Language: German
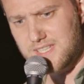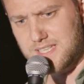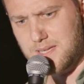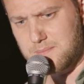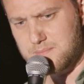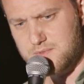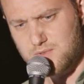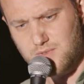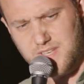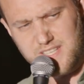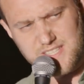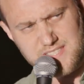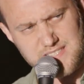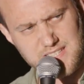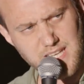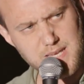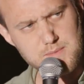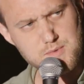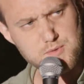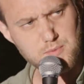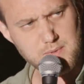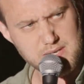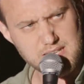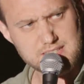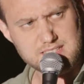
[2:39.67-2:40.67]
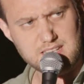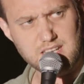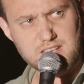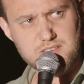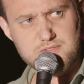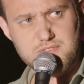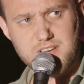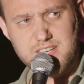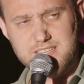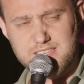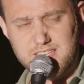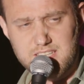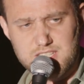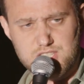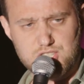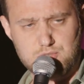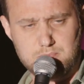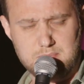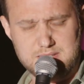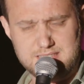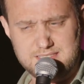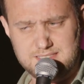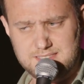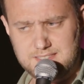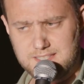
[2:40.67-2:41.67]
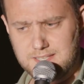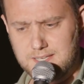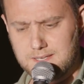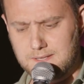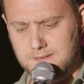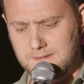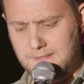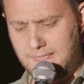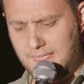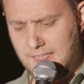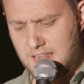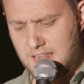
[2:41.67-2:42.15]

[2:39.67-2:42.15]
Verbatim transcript: Ich habe so Extremsport jetzt angefangen. Ich gehe jetzt spazieren.